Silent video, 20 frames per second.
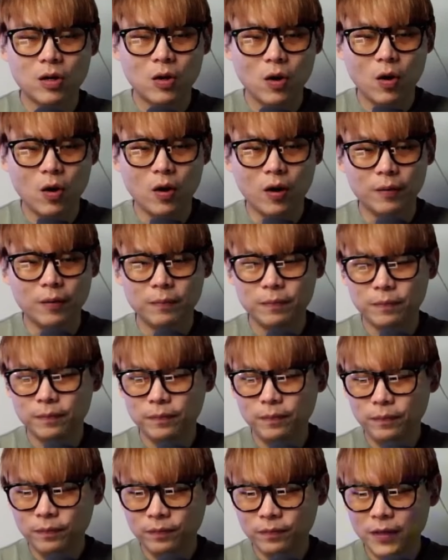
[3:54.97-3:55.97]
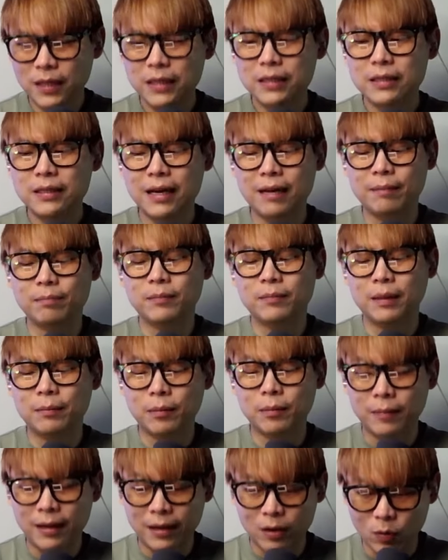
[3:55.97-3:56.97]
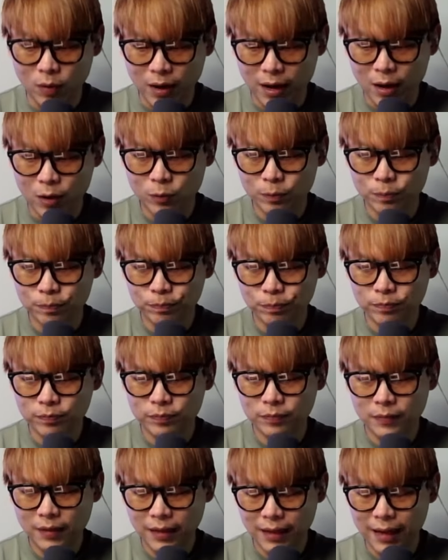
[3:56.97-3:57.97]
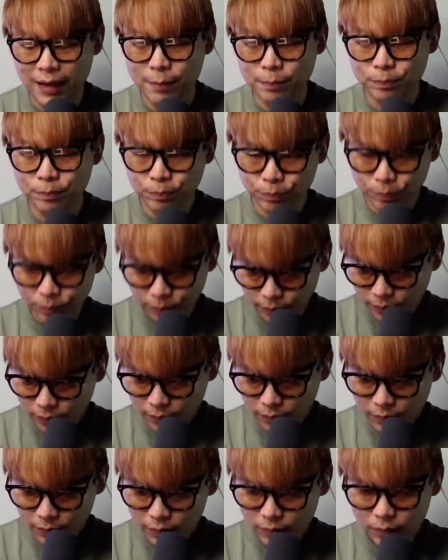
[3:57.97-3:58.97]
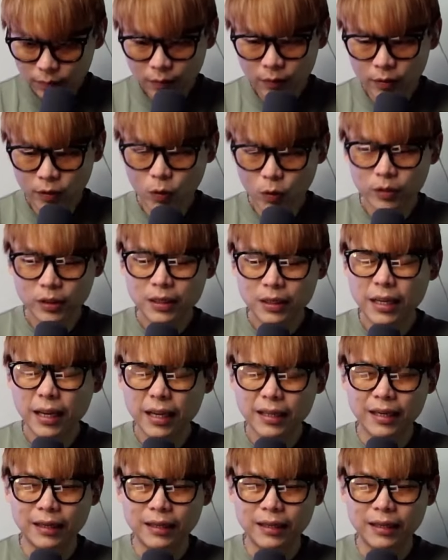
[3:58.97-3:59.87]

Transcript: ก็นี่คือการทำทำนายของเขานะครับโดยที่ในข